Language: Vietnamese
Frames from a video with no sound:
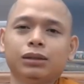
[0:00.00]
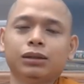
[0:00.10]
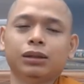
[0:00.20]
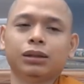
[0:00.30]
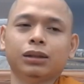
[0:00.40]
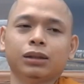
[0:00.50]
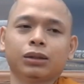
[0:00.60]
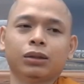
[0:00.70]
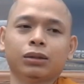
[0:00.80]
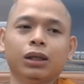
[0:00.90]
à,
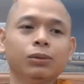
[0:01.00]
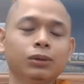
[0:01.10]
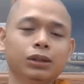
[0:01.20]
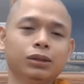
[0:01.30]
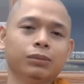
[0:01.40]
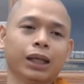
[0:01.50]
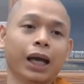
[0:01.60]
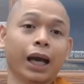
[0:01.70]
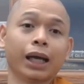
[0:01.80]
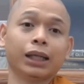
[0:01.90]
còn nếu như mà
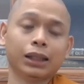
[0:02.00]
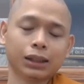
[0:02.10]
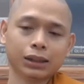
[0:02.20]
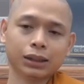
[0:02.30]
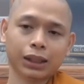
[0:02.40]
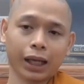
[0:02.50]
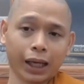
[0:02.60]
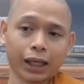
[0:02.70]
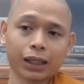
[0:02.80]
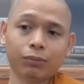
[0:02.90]
ngại á
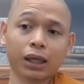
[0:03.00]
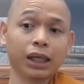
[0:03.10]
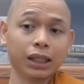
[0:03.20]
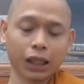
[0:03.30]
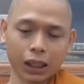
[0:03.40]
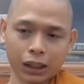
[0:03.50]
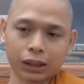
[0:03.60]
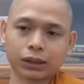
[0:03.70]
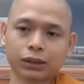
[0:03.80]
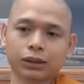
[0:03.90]
ngại mà nghi
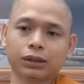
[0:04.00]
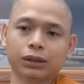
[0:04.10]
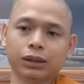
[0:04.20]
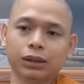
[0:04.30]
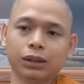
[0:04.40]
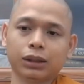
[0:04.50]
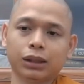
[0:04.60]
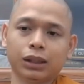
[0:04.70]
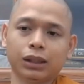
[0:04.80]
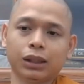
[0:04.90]
ngờ đó
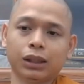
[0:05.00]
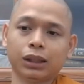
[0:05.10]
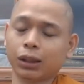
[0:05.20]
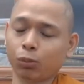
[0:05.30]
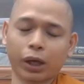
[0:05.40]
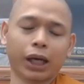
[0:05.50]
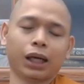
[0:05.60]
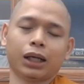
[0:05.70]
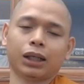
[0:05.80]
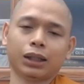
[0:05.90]
thì không có ăn
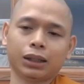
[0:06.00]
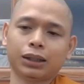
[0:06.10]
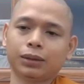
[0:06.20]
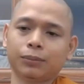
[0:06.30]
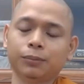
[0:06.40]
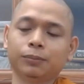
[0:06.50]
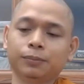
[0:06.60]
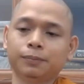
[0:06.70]
ừ.